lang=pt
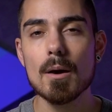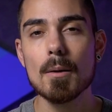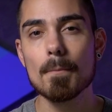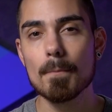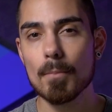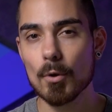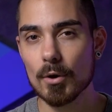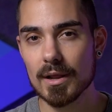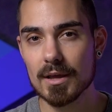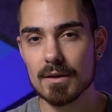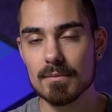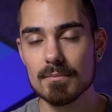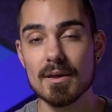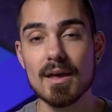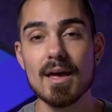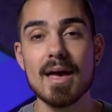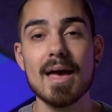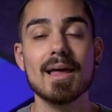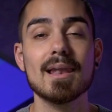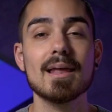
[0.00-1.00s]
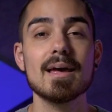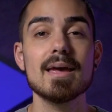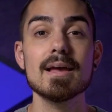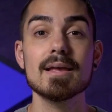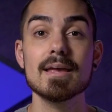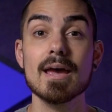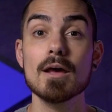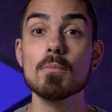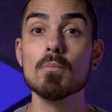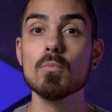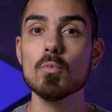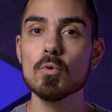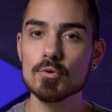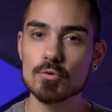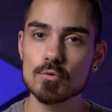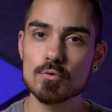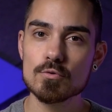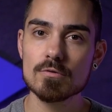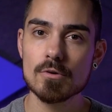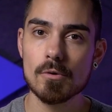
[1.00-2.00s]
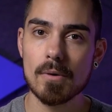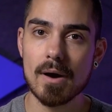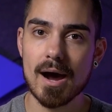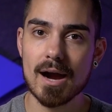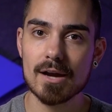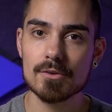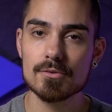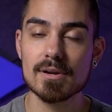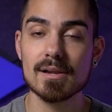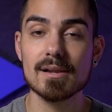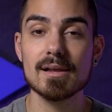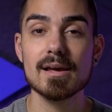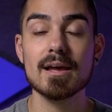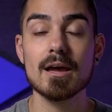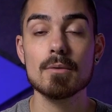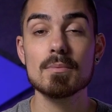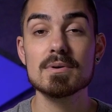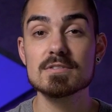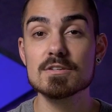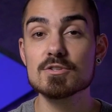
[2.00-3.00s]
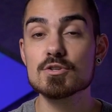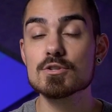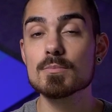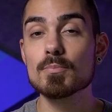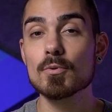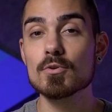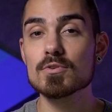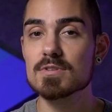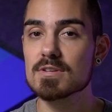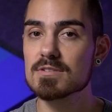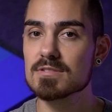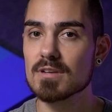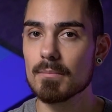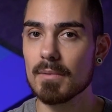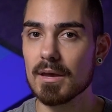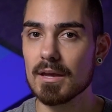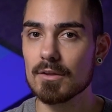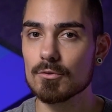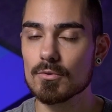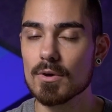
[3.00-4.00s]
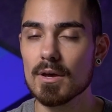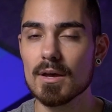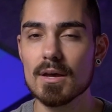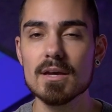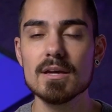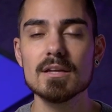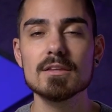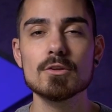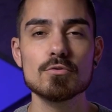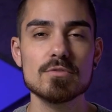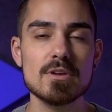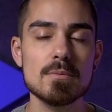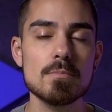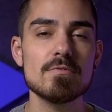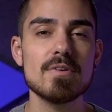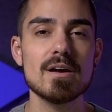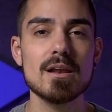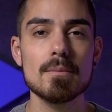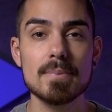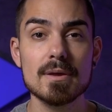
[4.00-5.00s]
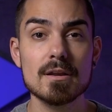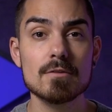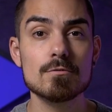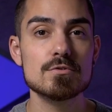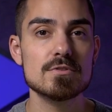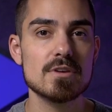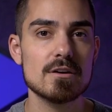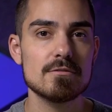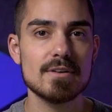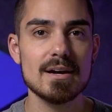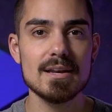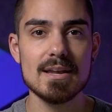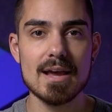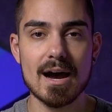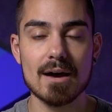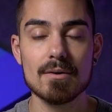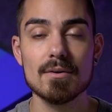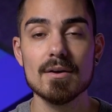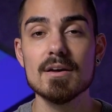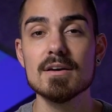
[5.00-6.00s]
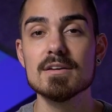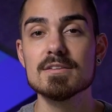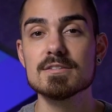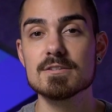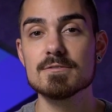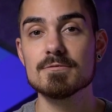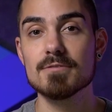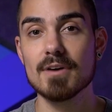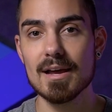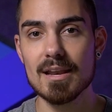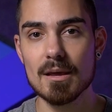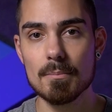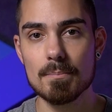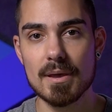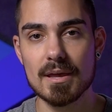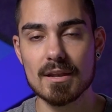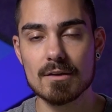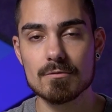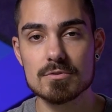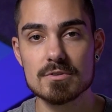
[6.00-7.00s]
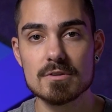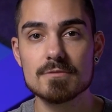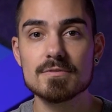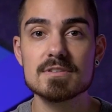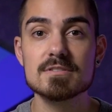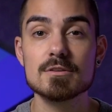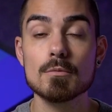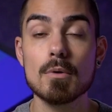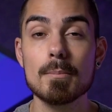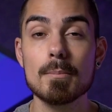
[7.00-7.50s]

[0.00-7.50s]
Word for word: Porém, ela requer muito do seu hardware, ela requer bastante de processamento. Então sempre vale a pena você avaliar se vale a pena você fazer uma